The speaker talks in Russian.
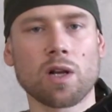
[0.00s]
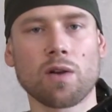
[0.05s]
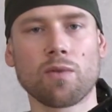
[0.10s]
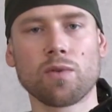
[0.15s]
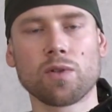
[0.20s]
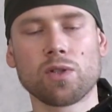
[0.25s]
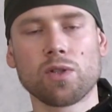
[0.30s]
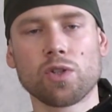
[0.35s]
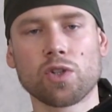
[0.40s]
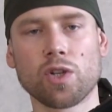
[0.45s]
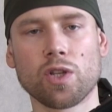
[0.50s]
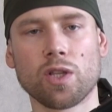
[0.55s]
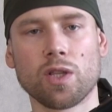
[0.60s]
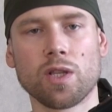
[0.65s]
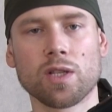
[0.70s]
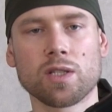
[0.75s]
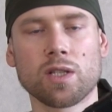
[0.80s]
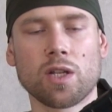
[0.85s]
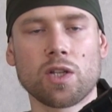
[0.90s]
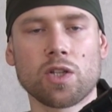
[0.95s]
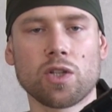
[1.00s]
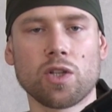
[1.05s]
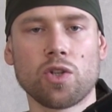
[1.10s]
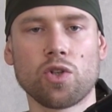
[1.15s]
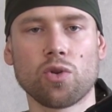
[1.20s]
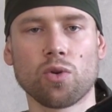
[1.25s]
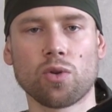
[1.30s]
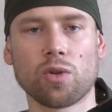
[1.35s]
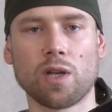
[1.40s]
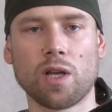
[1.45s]
Как вы слышите, достаточно
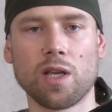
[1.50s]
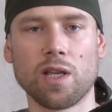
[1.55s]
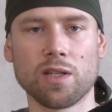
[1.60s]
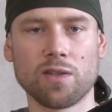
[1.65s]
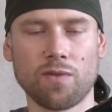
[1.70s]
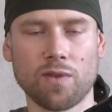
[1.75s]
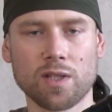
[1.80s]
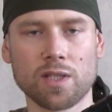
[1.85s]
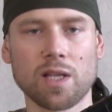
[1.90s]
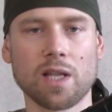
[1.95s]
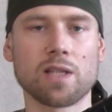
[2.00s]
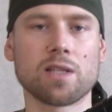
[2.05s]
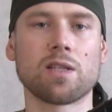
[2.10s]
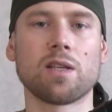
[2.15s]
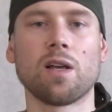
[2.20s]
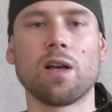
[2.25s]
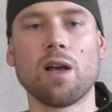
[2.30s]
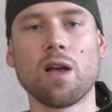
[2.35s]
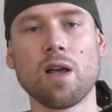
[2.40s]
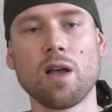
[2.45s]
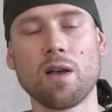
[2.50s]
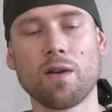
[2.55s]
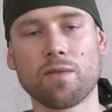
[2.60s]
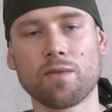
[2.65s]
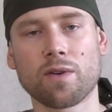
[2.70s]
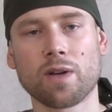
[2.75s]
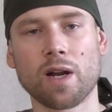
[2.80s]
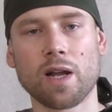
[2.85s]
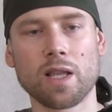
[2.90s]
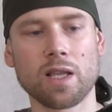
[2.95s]
четкая есть фиксация
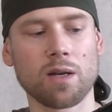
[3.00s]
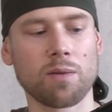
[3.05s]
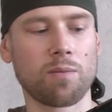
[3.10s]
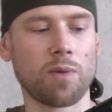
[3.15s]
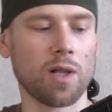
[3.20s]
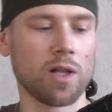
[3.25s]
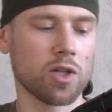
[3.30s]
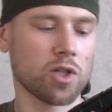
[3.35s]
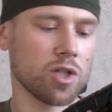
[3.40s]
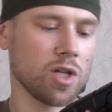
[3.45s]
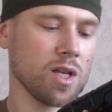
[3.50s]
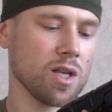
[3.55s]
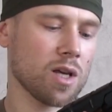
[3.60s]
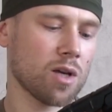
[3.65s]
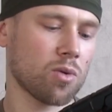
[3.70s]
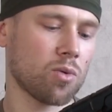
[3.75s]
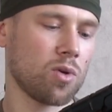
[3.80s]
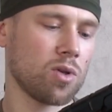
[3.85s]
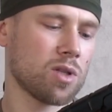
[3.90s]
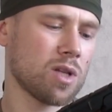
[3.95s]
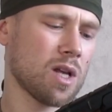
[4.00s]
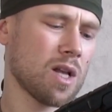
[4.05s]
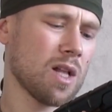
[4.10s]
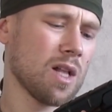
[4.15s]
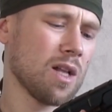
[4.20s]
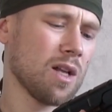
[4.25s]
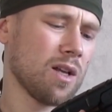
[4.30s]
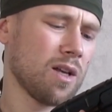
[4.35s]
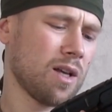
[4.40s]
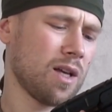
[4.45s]
крайних положениях, то есть
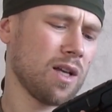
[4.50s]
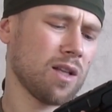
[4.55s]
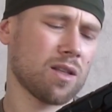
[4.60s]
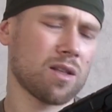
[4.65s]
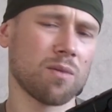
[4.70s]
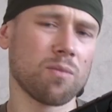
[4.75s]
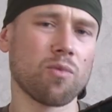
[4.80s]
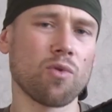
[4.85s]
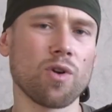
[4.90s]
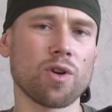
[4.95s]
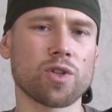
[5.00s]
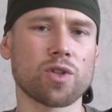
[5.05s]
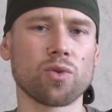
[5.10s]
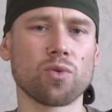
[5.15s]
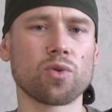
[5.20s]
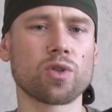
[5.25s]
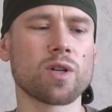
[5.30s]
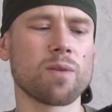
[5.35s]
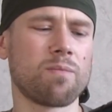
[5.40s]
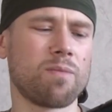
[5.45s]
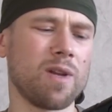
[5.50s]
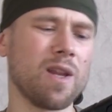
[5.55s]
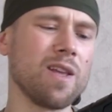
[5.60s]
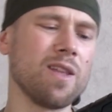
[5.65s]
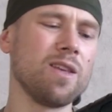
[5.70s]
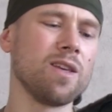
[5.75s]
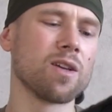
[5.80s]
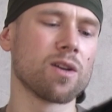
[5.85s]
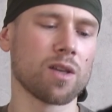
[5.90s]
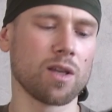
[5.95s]
это больше уже
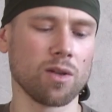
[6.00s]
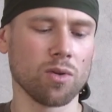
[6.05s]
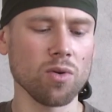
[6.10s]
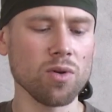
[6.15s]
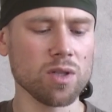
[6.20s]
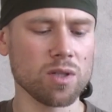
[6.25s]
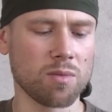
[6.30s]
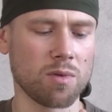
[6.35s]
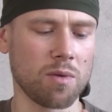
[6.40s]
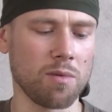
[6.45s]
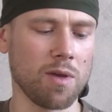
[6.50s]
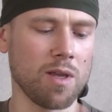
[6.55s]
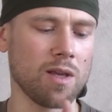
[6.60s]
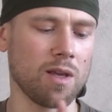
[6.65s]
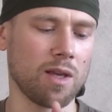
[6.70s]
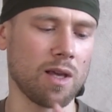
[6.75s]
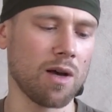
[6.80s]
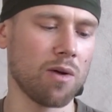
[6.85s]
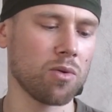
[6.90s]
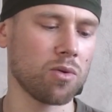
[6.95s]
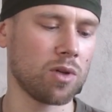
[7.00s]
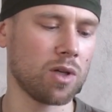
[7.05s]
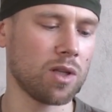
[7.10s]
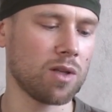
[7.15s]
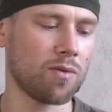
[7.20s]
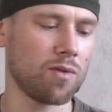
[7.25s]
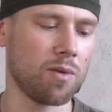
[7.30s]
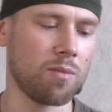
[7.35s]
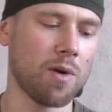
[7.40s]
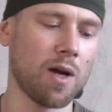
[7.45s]
придирки, но тем не менее я вот на
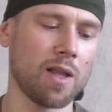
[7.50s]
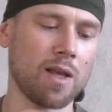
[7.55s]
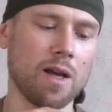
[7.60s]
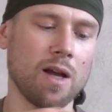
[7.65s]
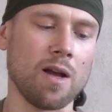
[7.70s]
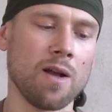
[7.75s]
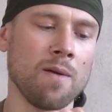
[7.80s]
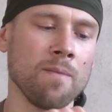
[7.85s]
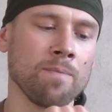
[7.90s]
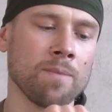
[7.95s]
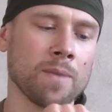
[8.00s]
это внимание